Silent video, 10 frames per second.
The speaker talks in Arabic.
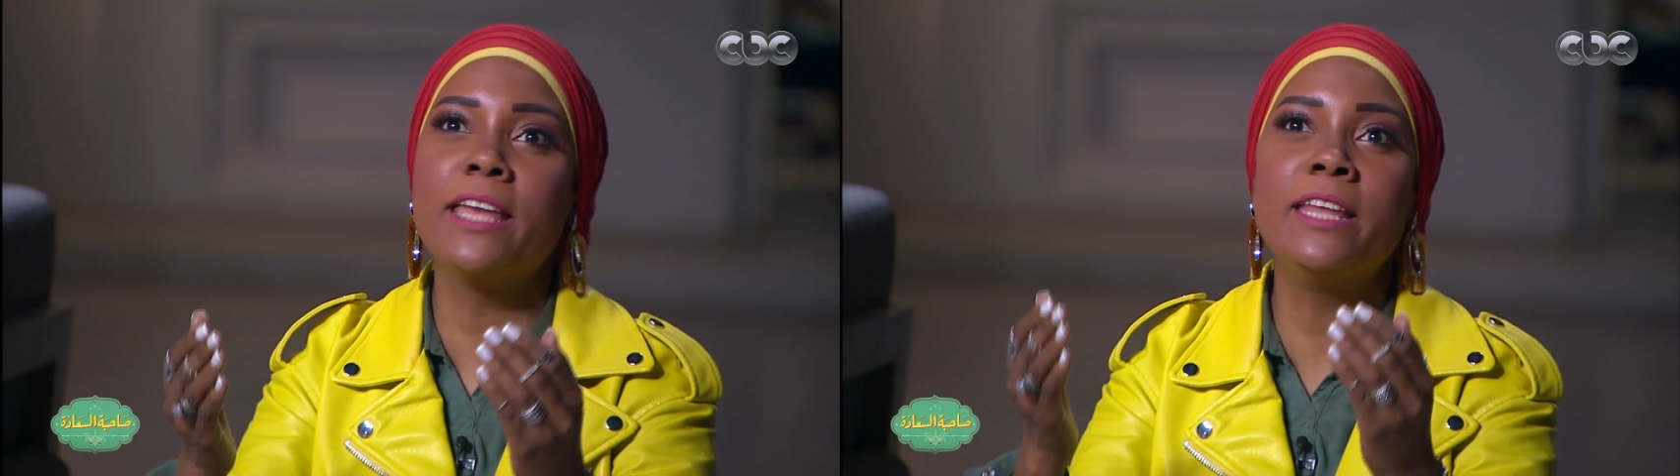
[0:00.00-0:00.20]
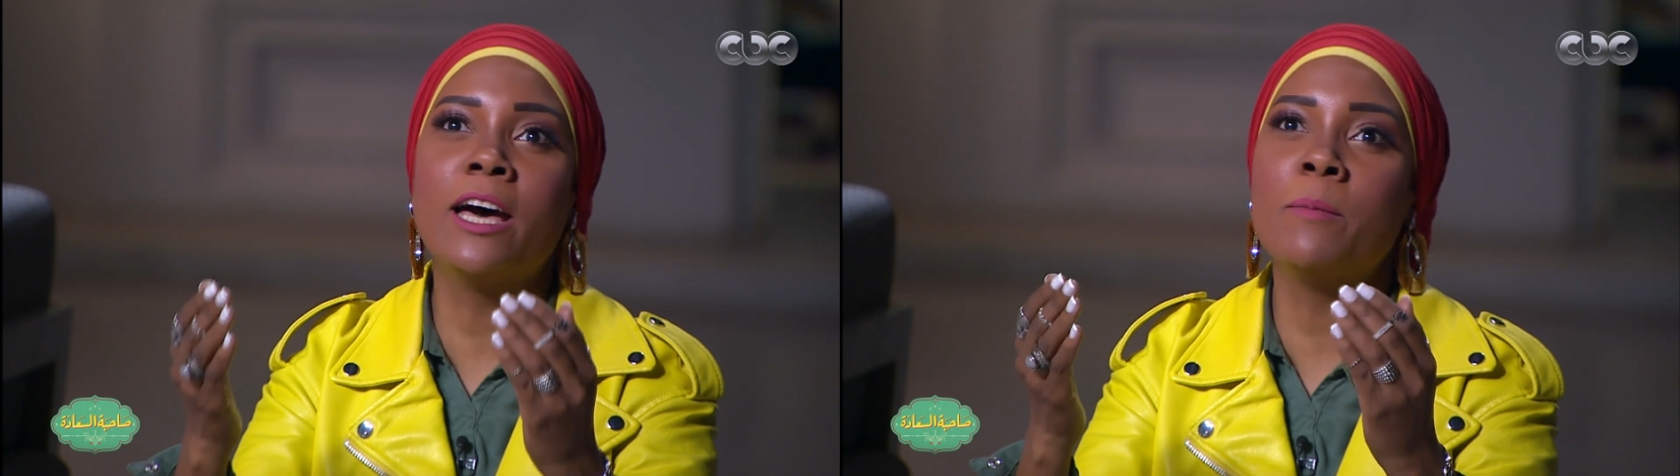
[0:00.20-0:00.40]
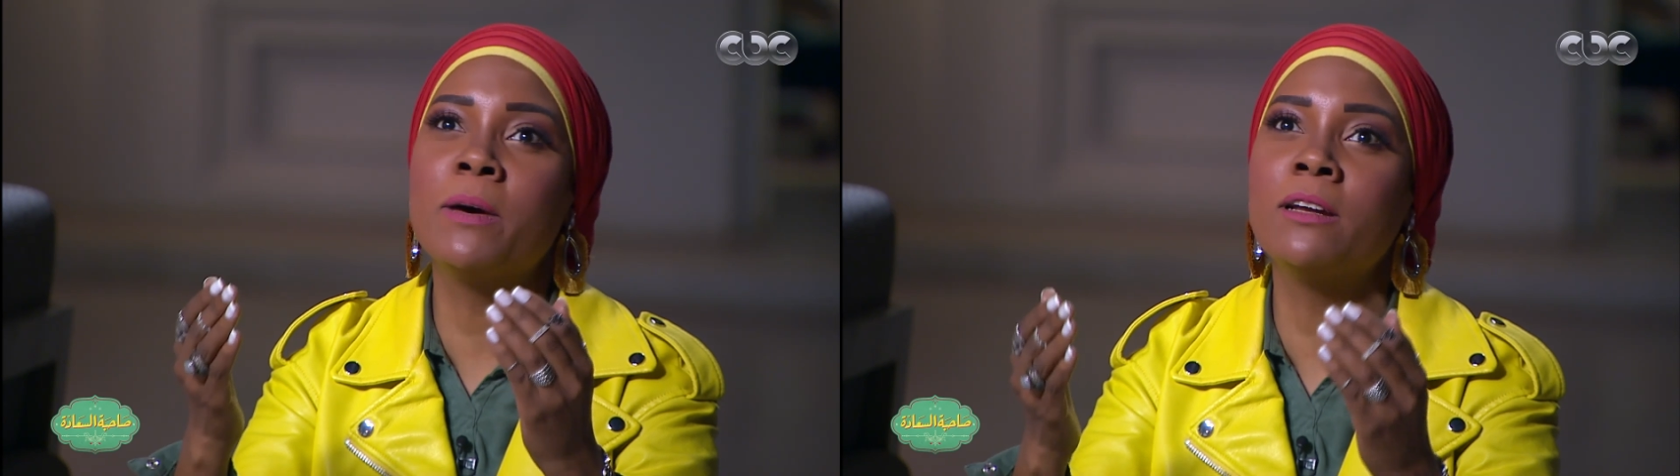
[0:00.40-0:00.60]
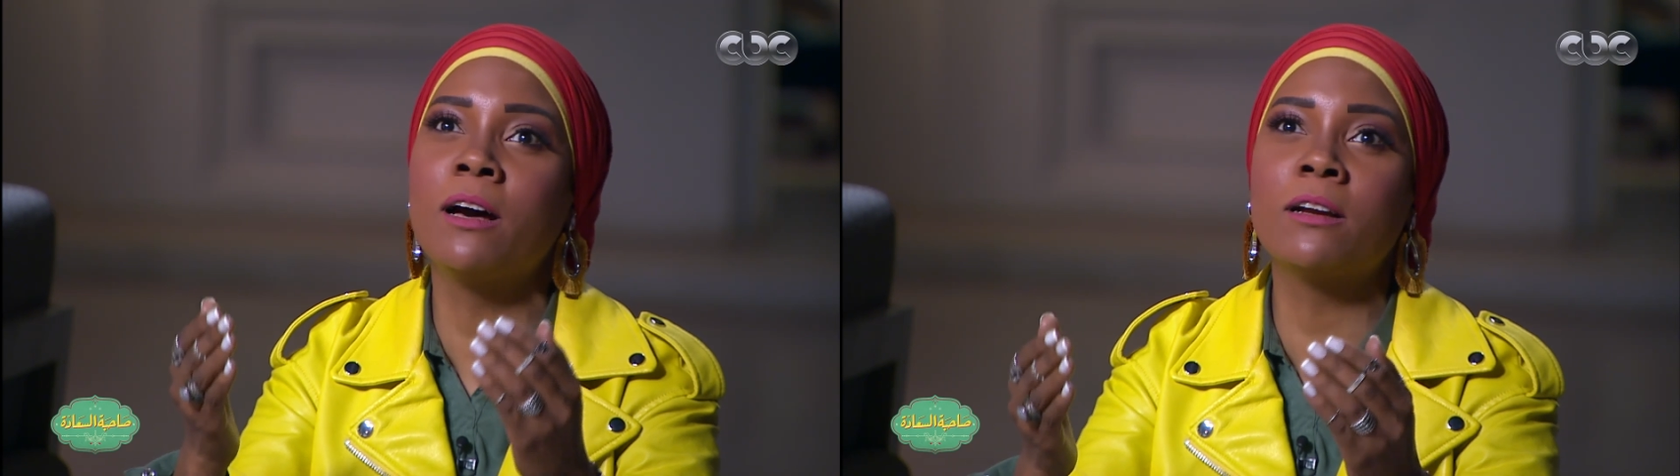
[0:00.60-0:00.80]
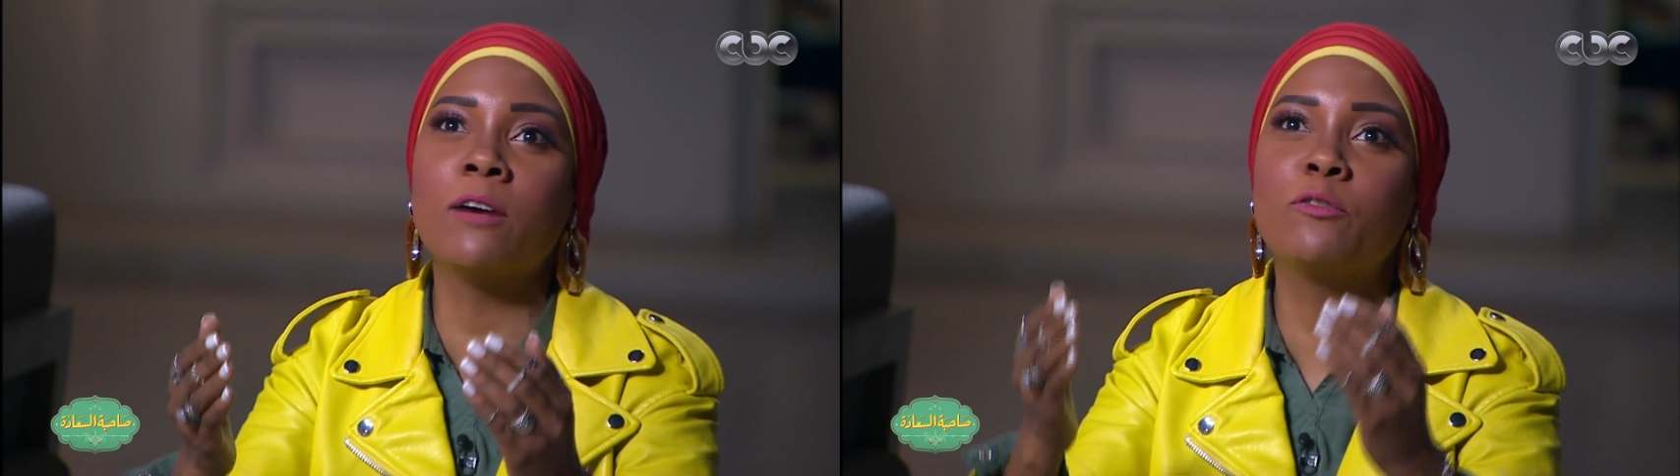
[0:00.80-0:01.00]
احنا ما
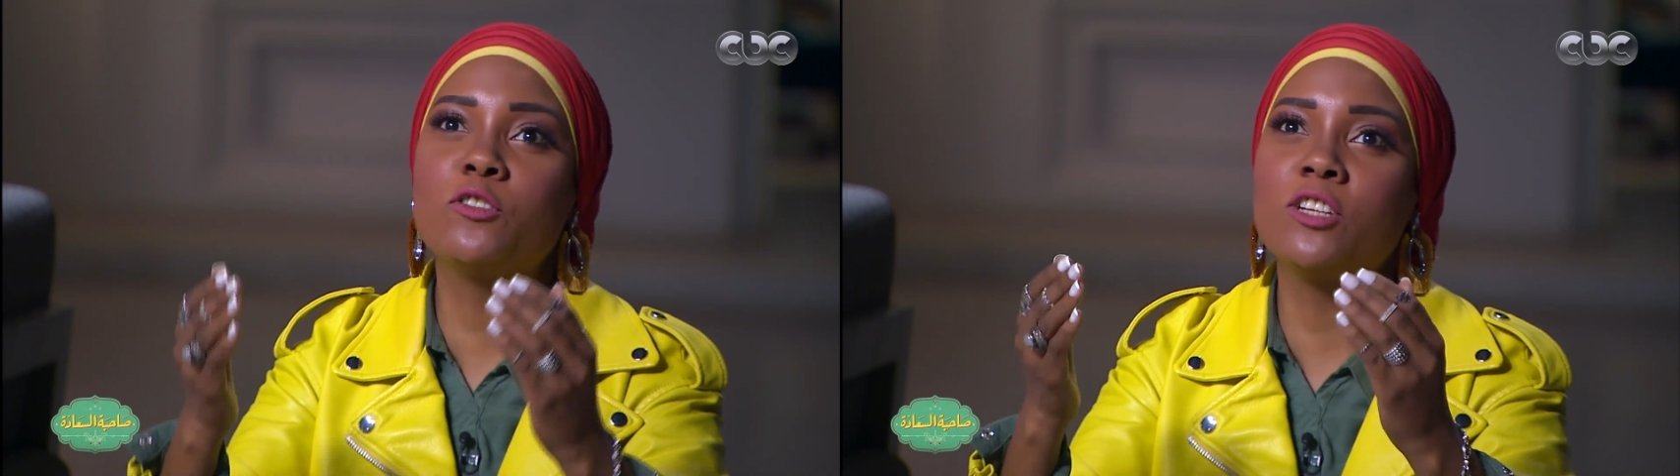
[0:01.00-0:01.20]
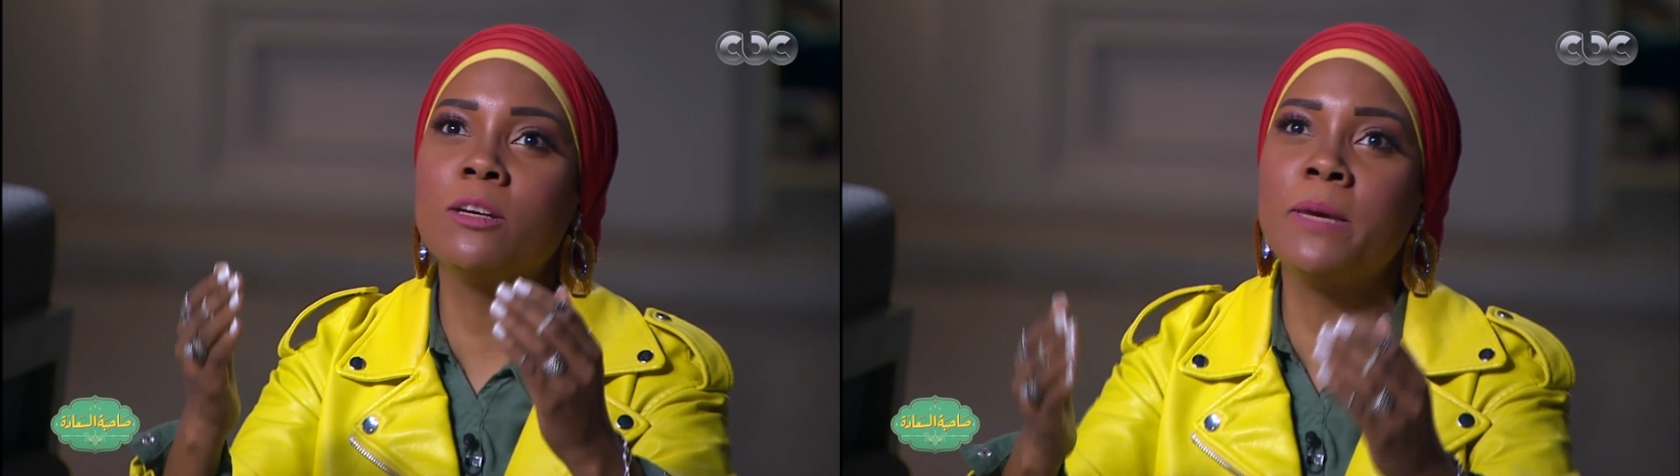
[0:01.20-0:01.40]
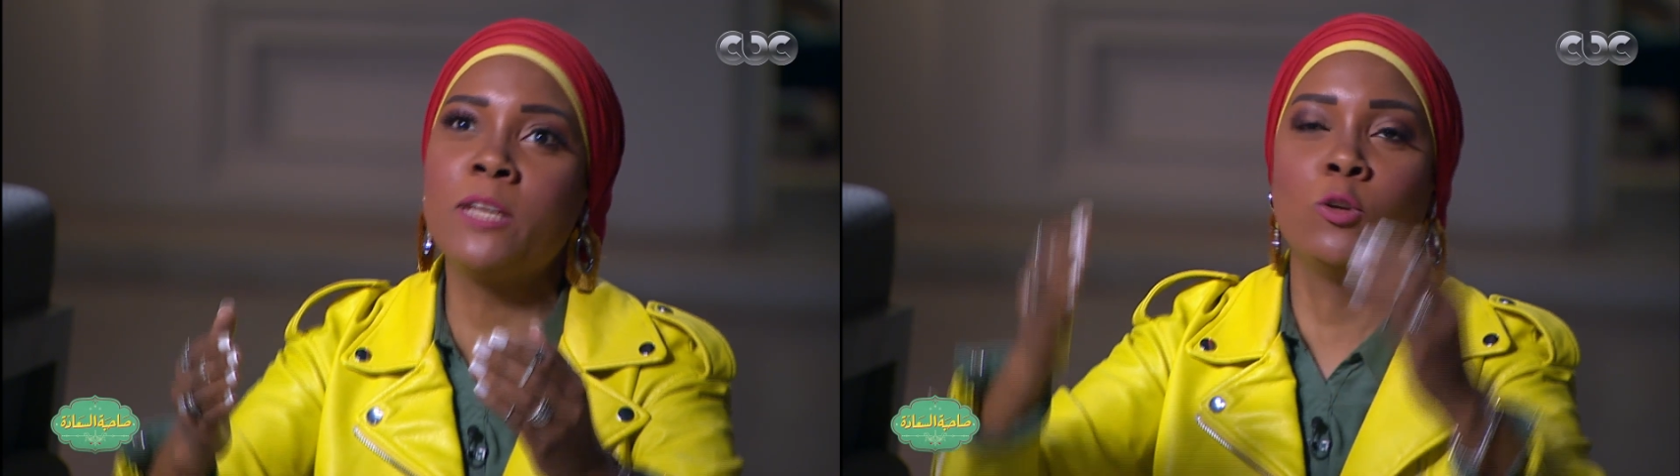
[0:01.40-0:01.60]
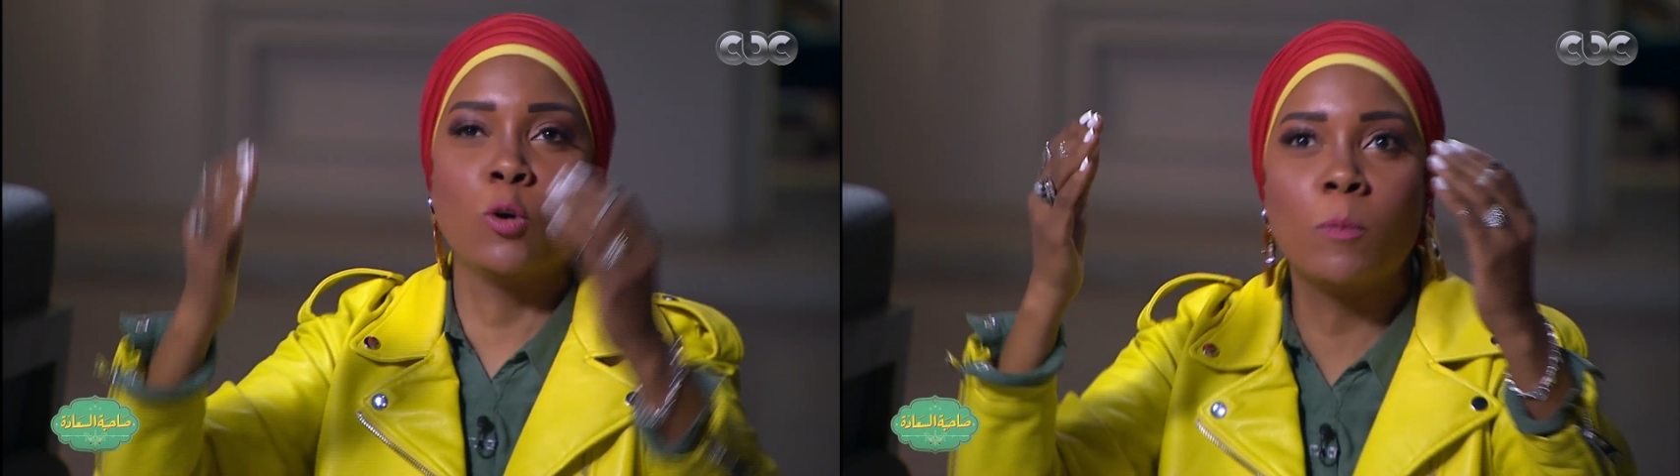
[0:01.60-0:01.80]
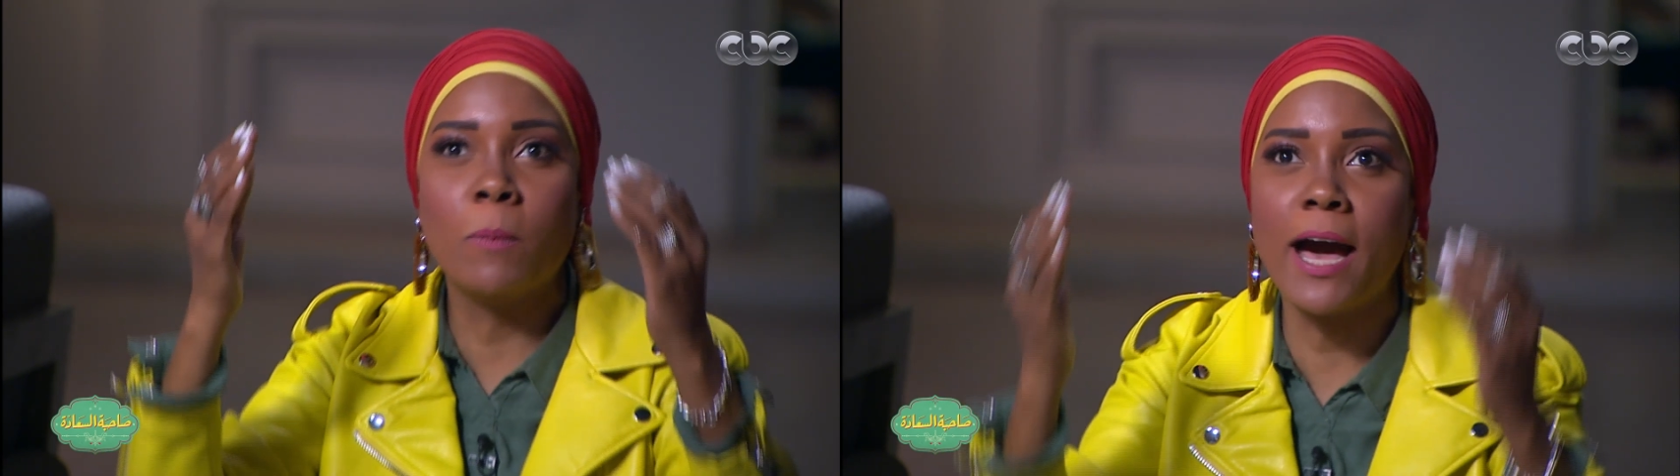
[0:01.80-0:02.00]
نعرفش
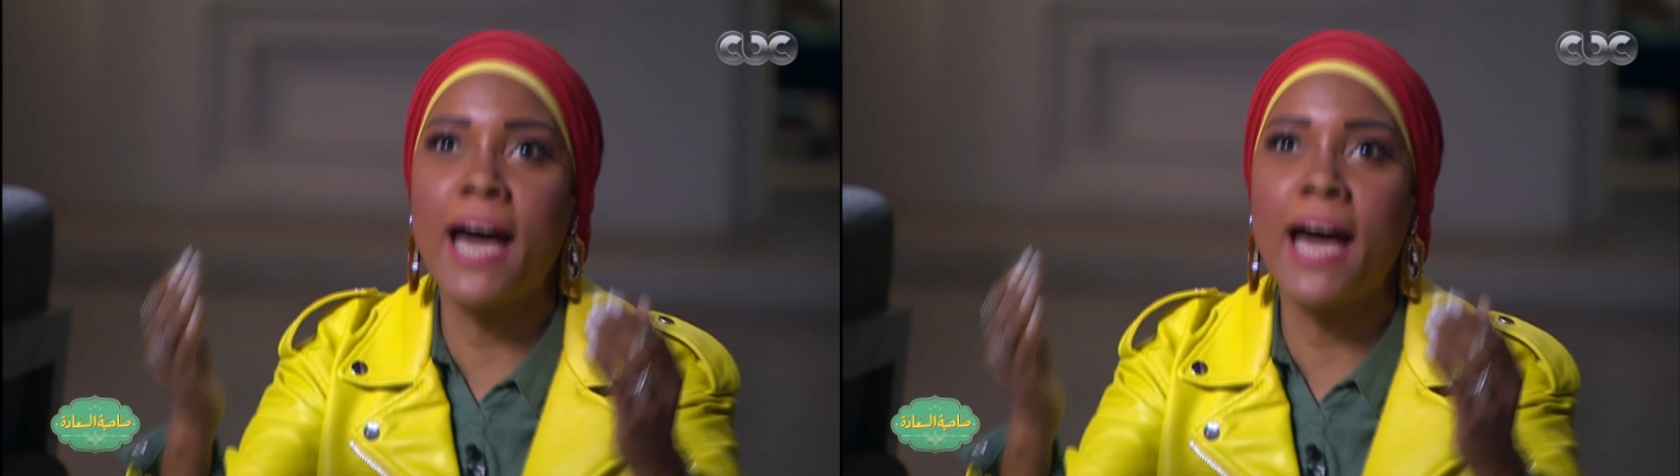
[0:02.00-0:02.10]
منهم